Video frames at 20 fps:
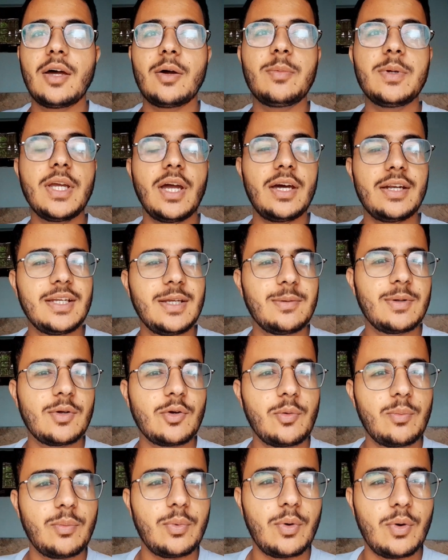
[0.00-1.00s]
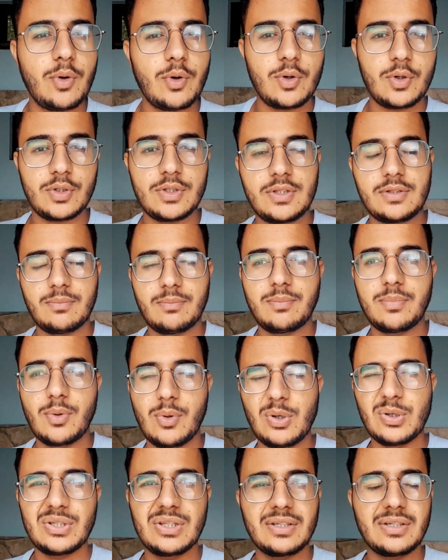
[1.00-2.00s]
अभी आ रही है मेरे को बहुत
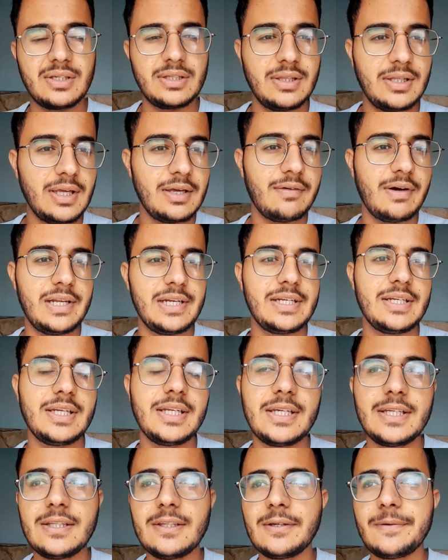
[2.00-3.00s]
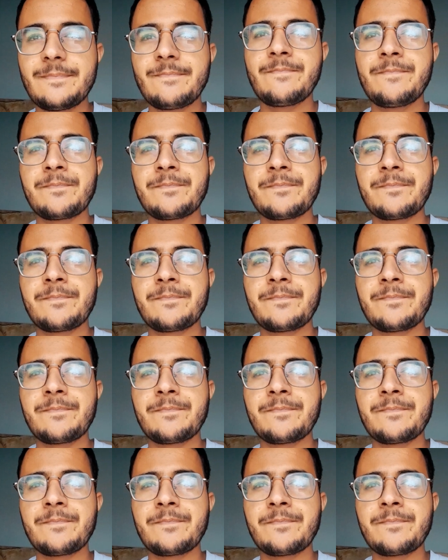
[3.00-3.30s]
बहुत गंदे वाली नींद